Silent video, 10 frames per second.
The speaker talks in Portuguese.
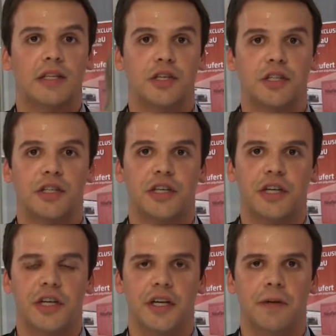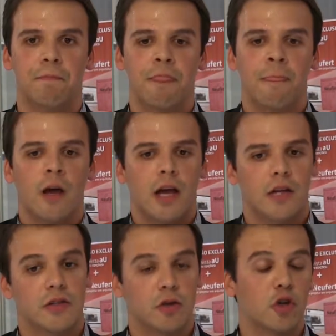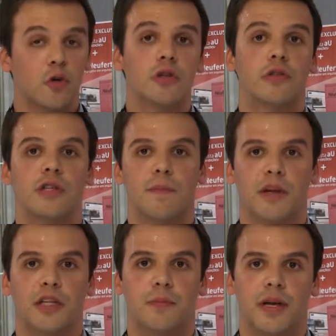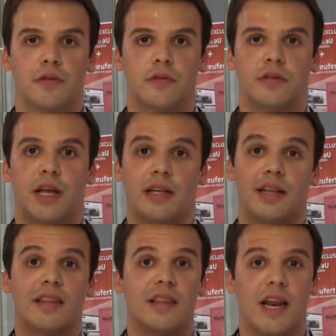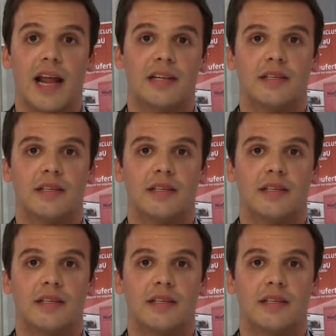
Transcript: atingir redução de custos em empreendimentos entre 3%